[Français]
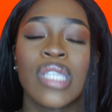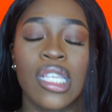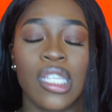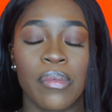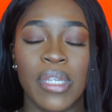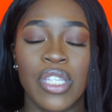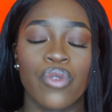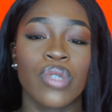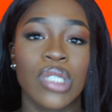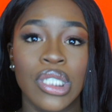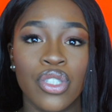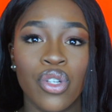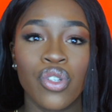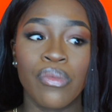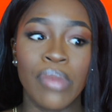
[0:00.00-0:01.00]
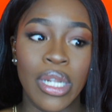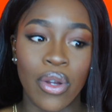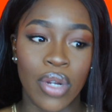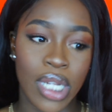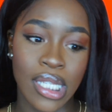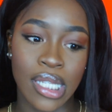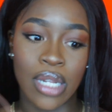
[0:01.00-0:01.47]
expressions qui changent mais
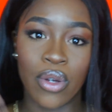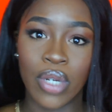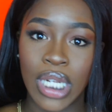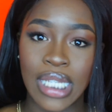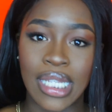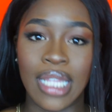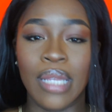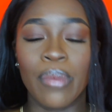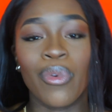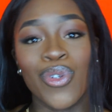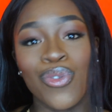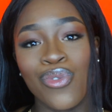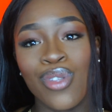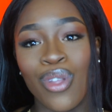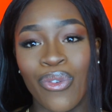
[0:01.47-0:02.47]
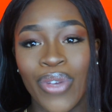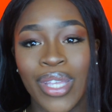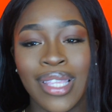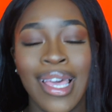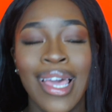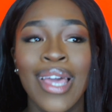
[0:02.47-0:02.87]
l'anglais c'est l'anglais ça dépend juste en fait